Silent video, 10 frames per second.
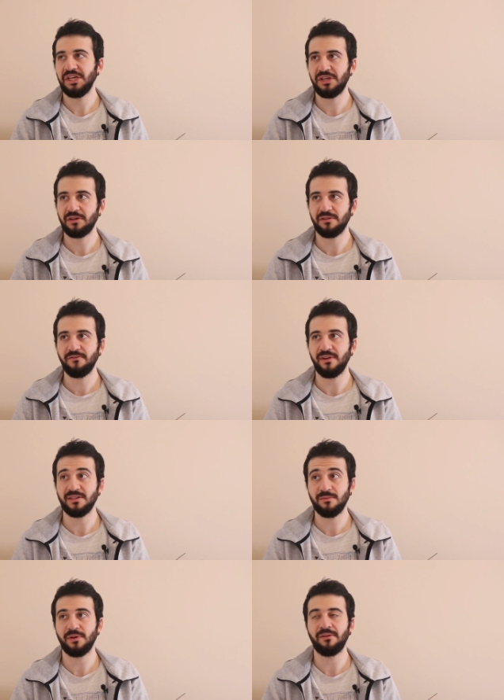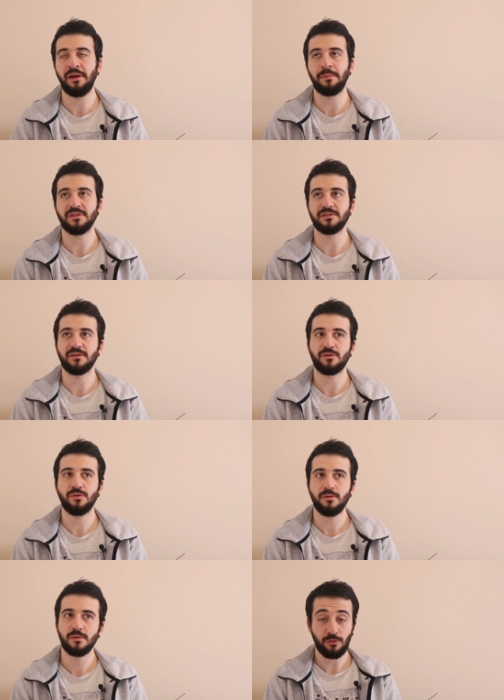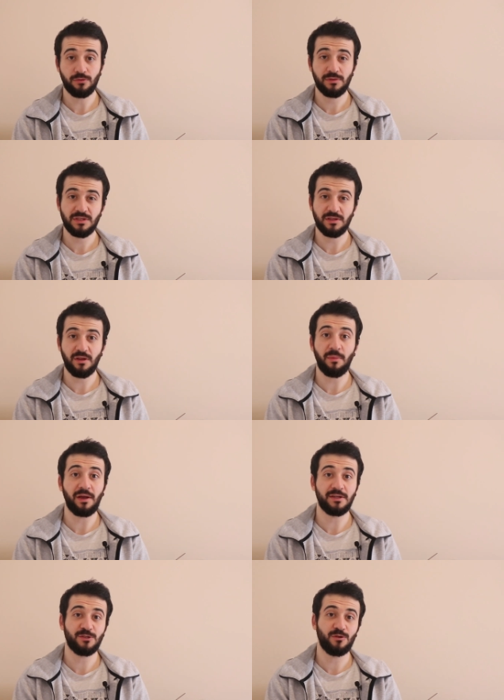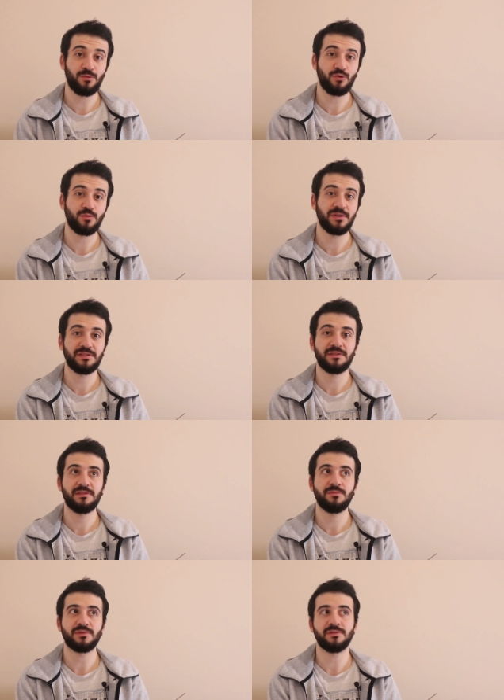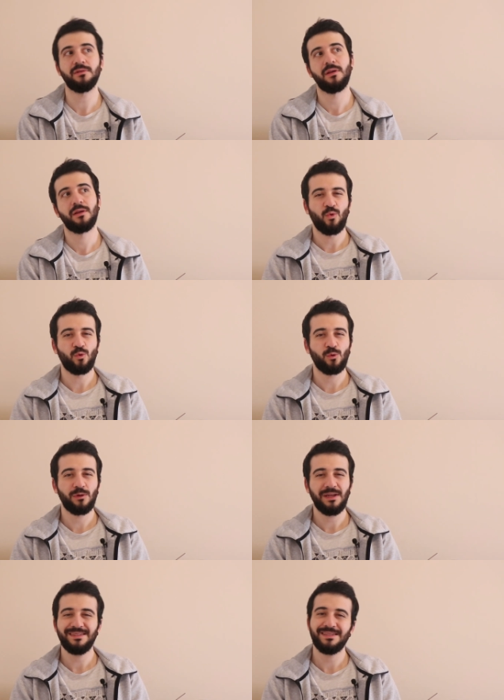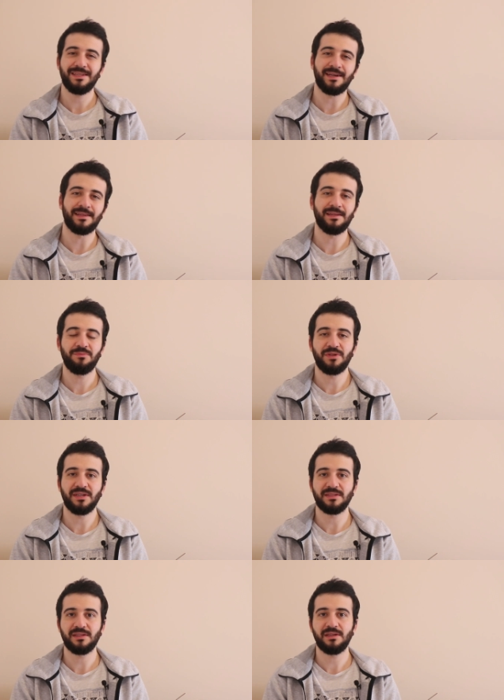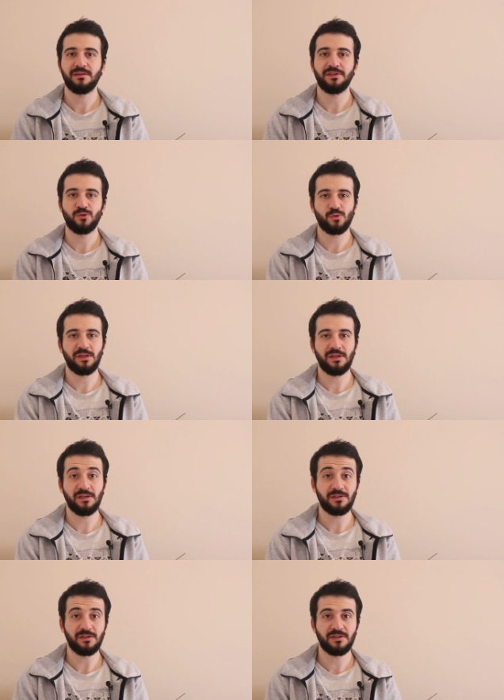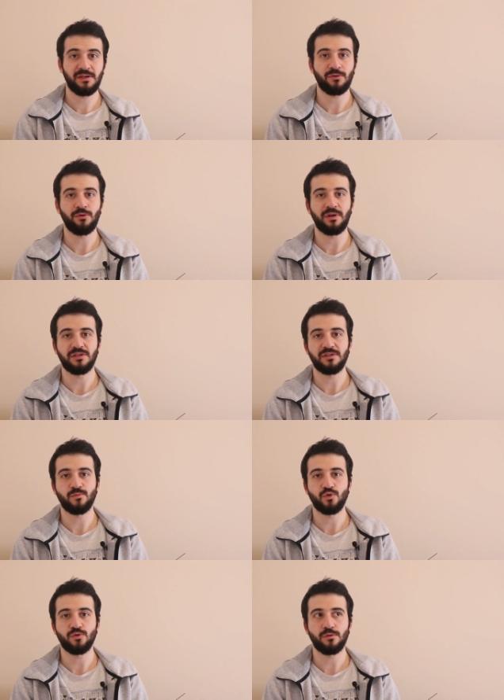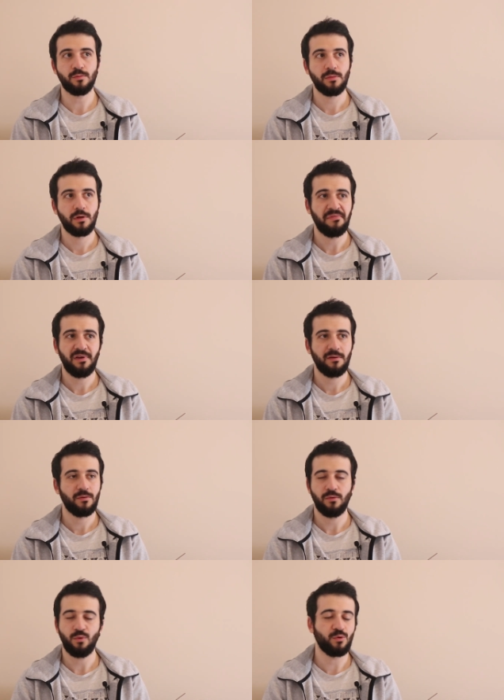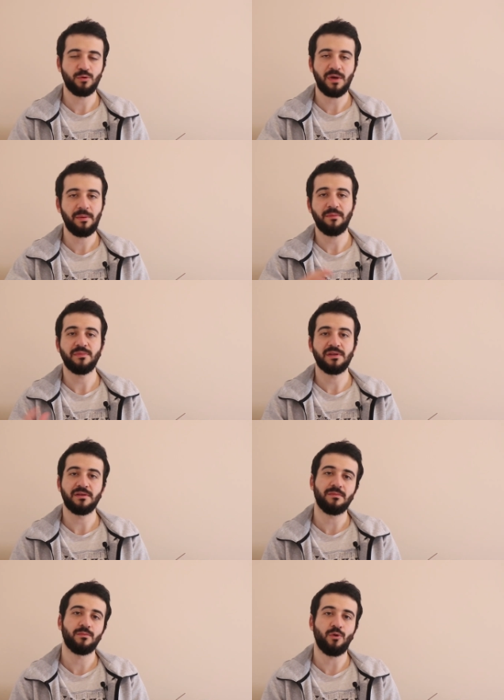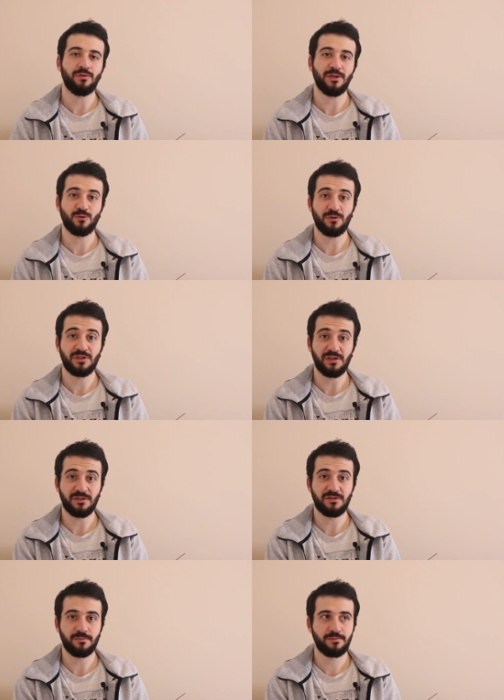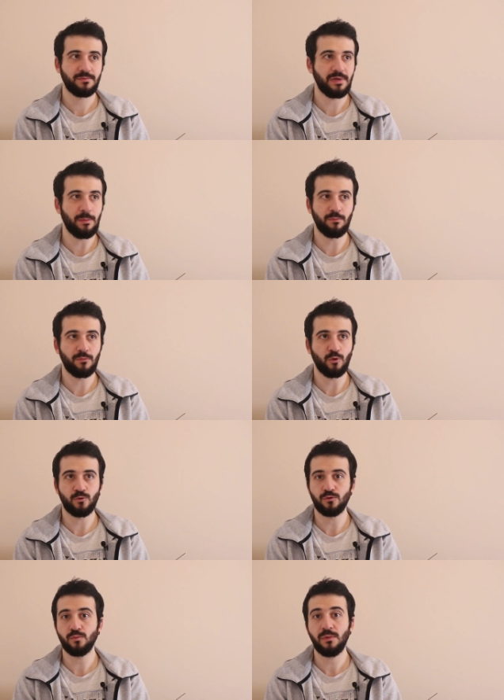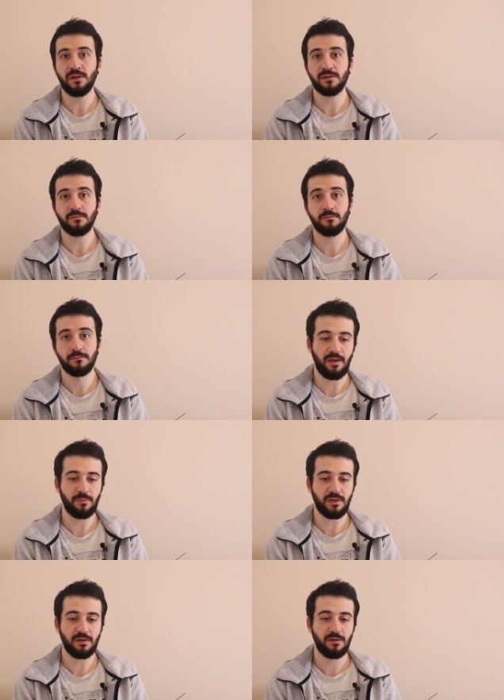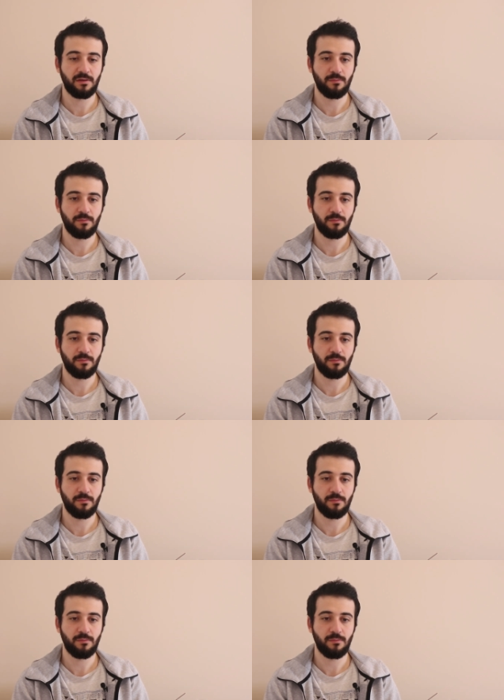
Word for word: iki katı fazla para vermeniz gerekiyor. Onun dışında ben gastronomi okumak istediğim için okuldan ziyade biraz daha restoranlara çalışarak öğreneceğimi düşündüm. Ve okulumu hemen bitireyim. Ondan sonra çalışıp hem oturumumu alırım hem de